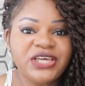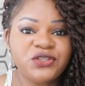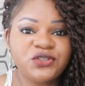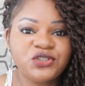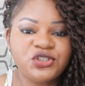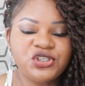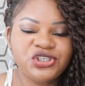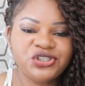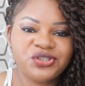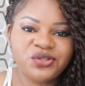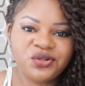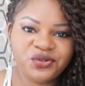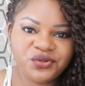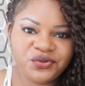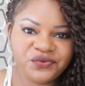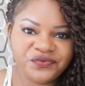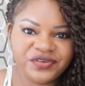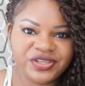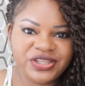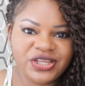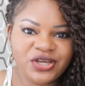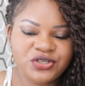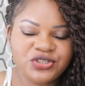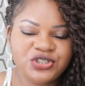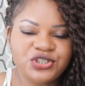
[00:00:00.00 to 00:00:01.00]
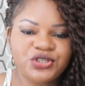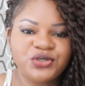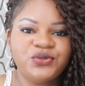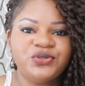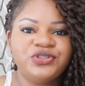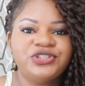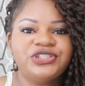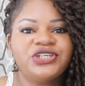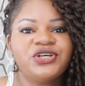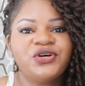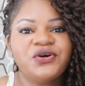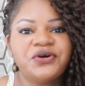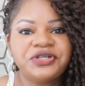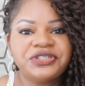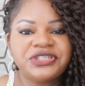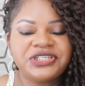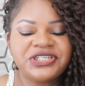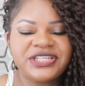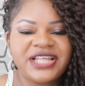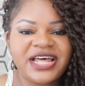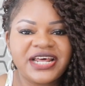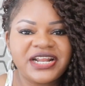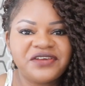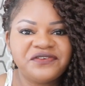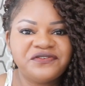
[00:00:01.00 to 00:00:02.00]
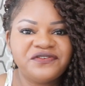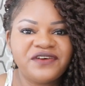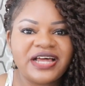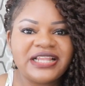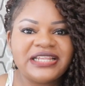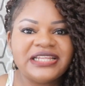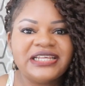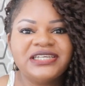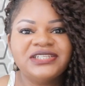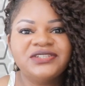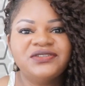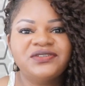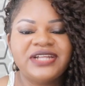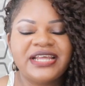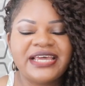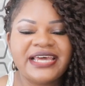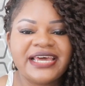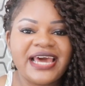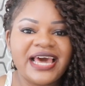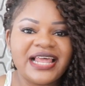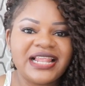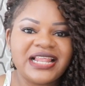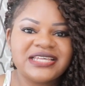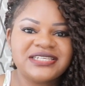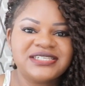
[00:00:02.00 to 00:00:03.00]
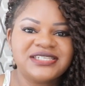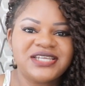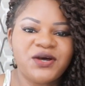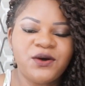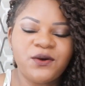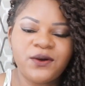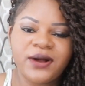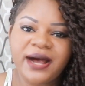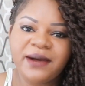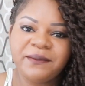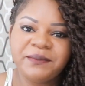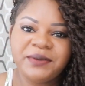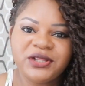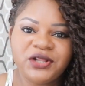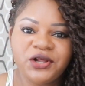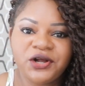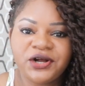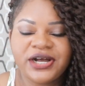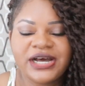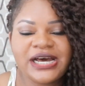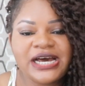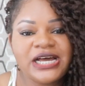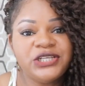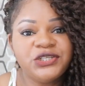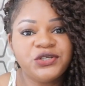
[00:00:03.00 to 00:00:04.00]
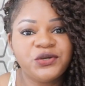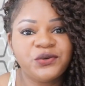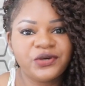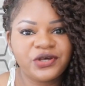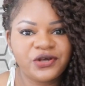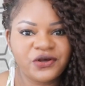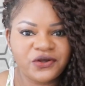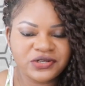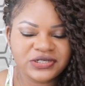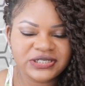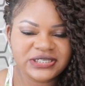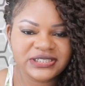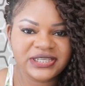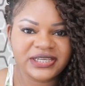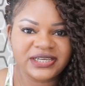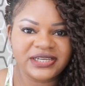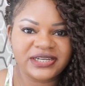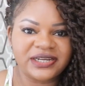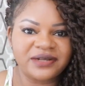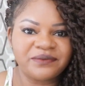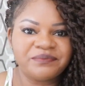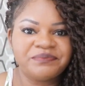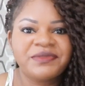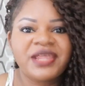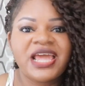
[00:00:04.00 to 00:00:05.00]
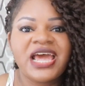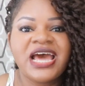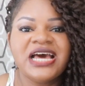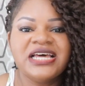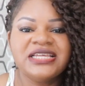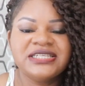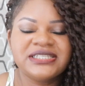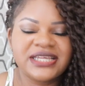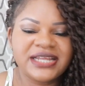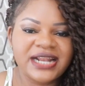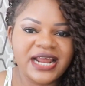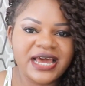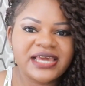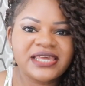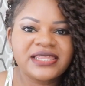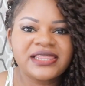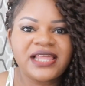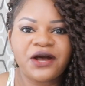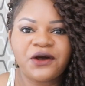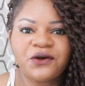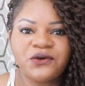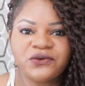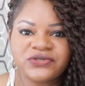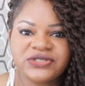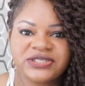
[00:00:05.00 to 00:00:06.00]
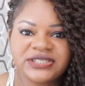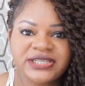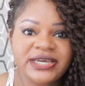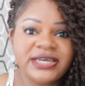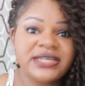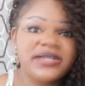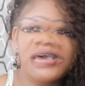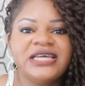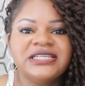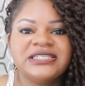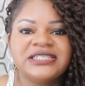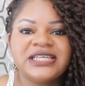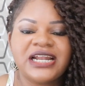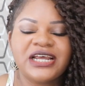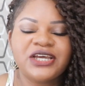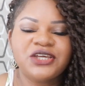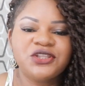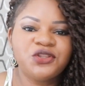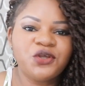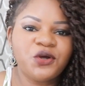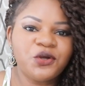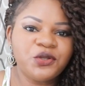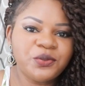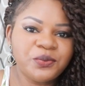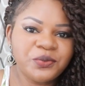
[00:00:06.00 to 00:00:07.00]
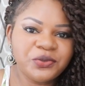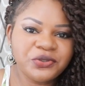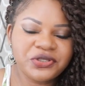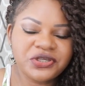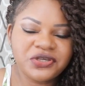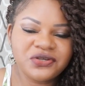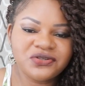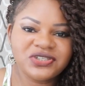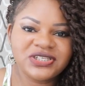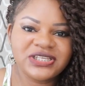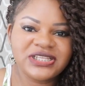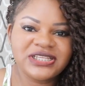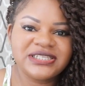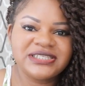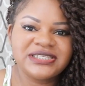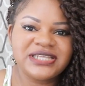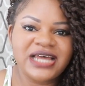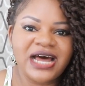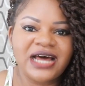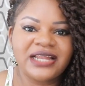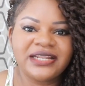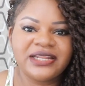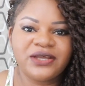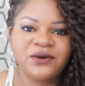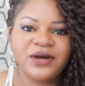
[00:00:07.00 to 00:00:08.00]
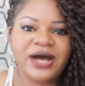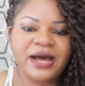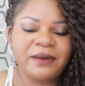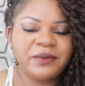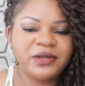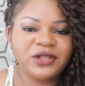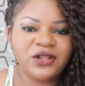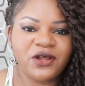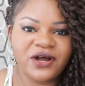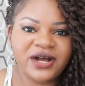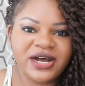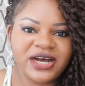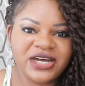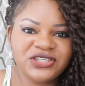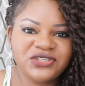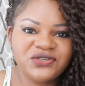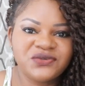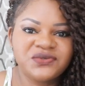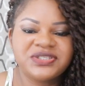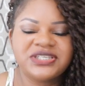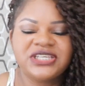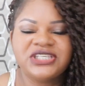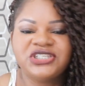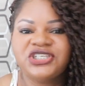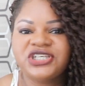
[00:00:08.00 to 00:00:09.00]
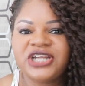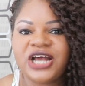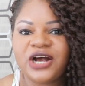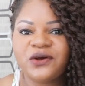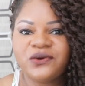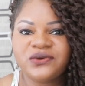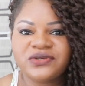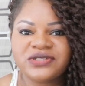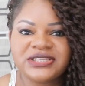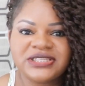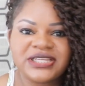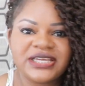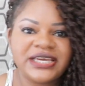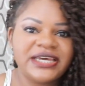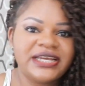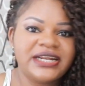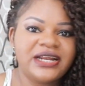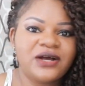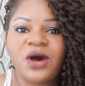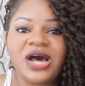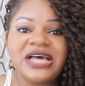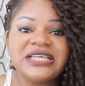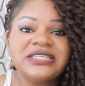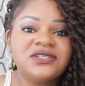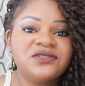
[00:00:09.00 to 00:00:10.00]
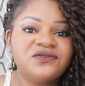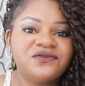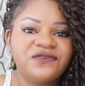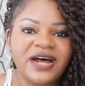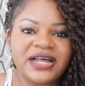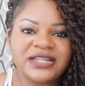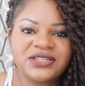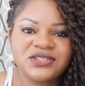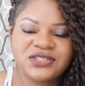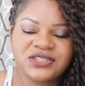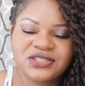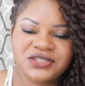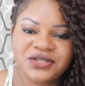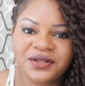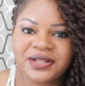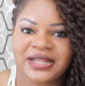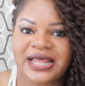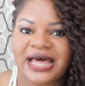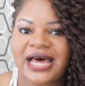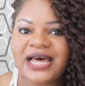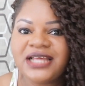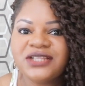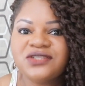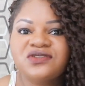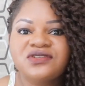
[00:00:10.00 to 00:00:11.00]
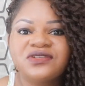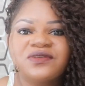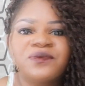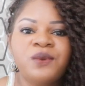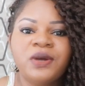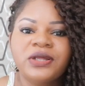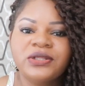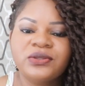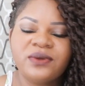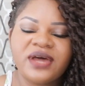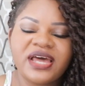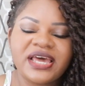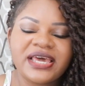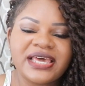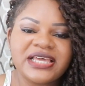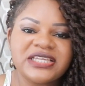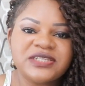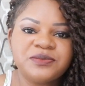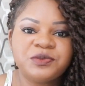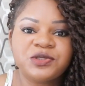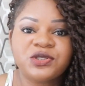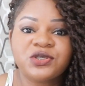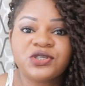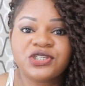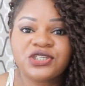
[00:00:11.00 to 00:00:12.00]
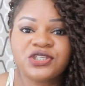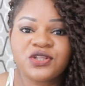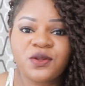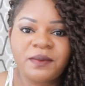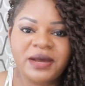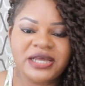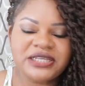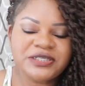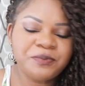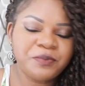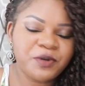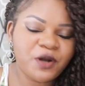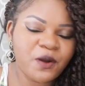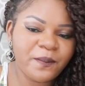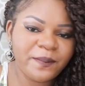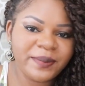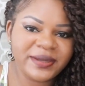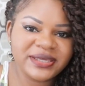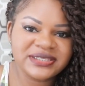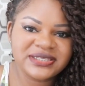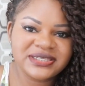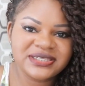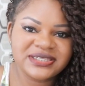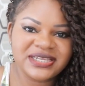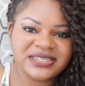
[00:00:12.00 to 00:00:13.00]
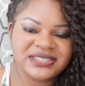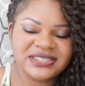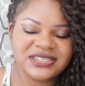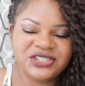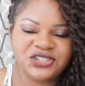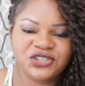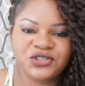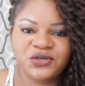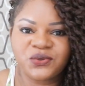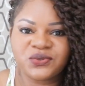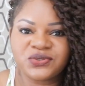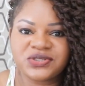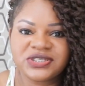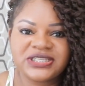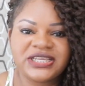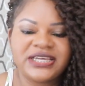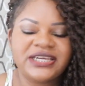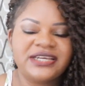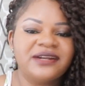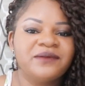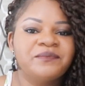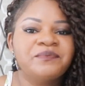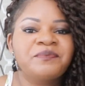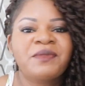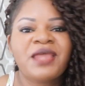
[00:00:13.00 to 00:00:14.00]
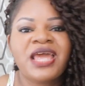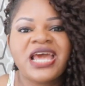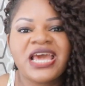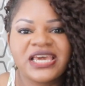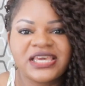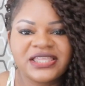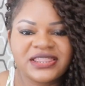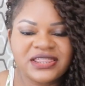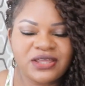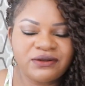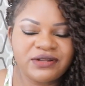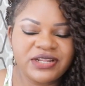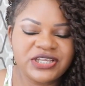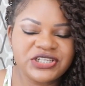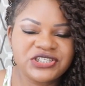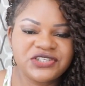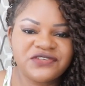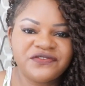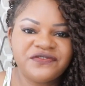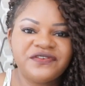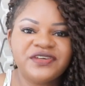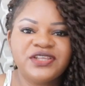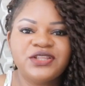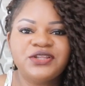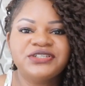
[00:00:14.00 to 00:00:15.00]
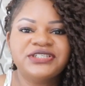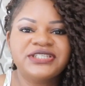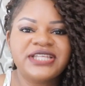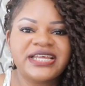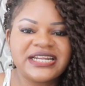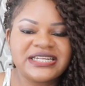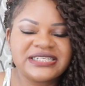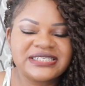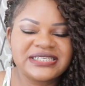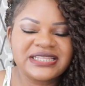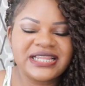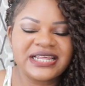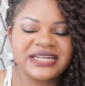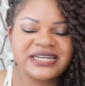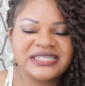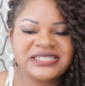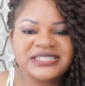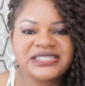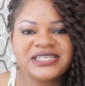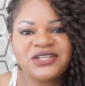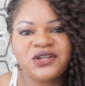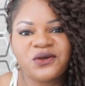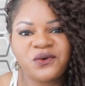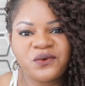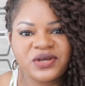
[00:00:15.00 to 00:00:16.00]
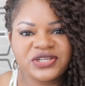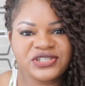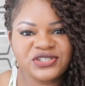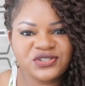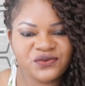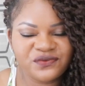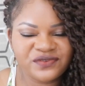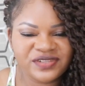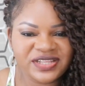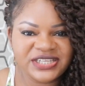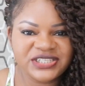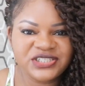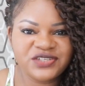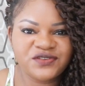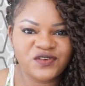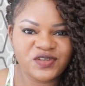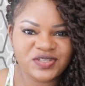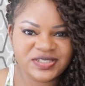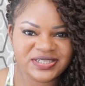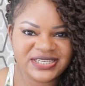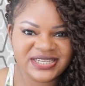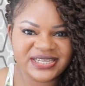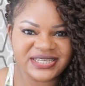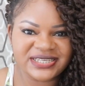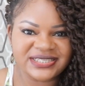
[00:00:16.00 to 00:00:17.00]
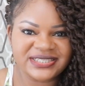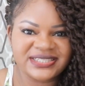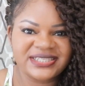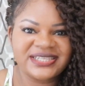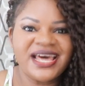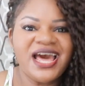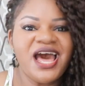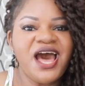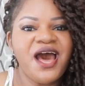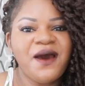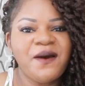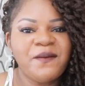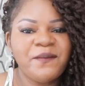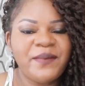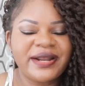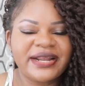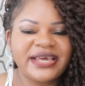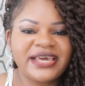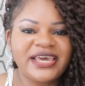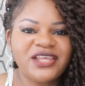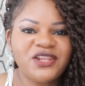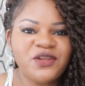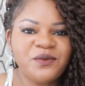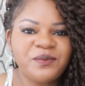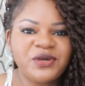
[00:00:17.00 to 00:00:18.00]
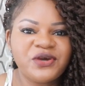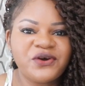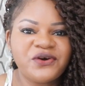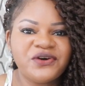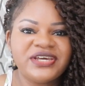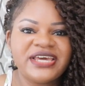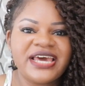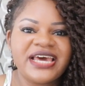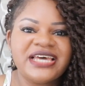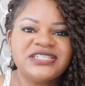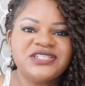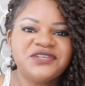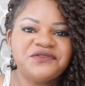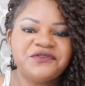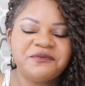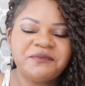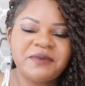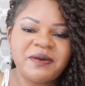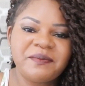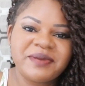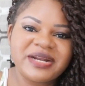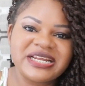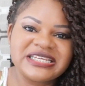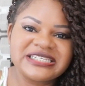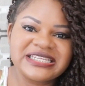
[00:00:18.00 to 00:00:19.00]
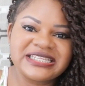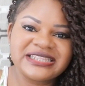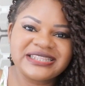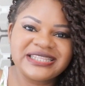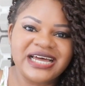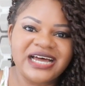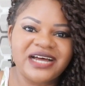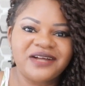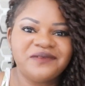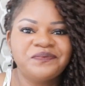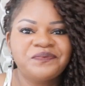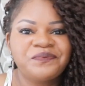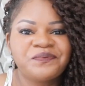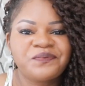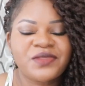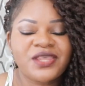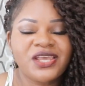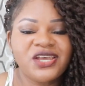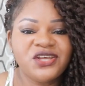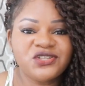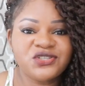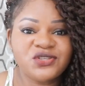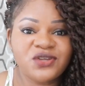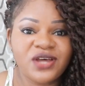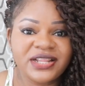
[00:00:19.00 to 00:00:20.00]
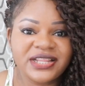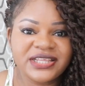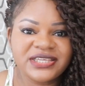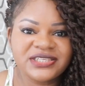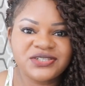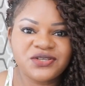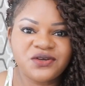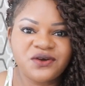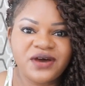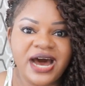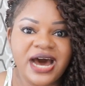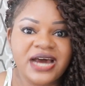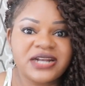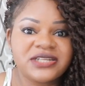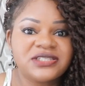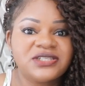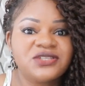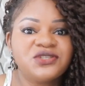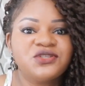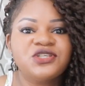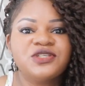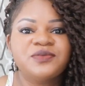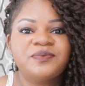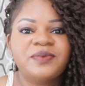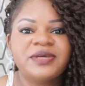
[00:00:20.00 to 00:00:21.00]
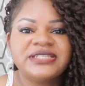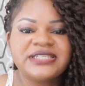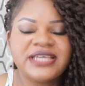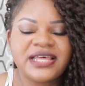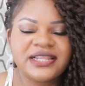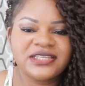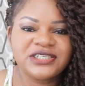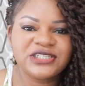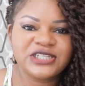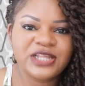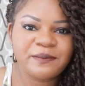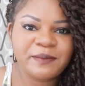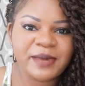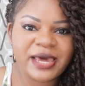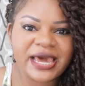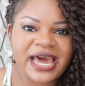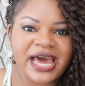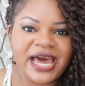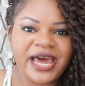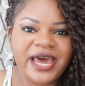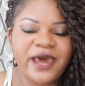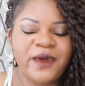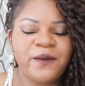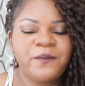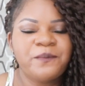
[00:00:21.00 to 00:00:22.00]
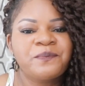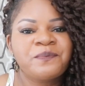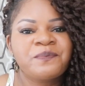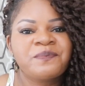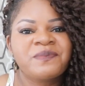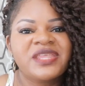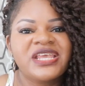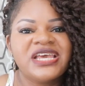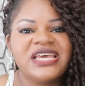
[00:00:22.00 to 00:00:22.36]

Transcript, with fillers: aí no título do vídeo de hoje, hoje estarei falando né, em relação ao cabelo orgânico e coceira. Será que dá coceira? Será que todo mundo que utilizar né, o cabelo orgânico sentirá coceira? Quais os fatos isolados? Quando é que as pessoas estão mais propensas a sentir coceira? Então neste vídeo eu estarei esclarecendo algumas dúvidas de vocês. Para quem não me conhece, eu vou me apresentar. Eu sou a Alê Soares, sou especialista em mega hair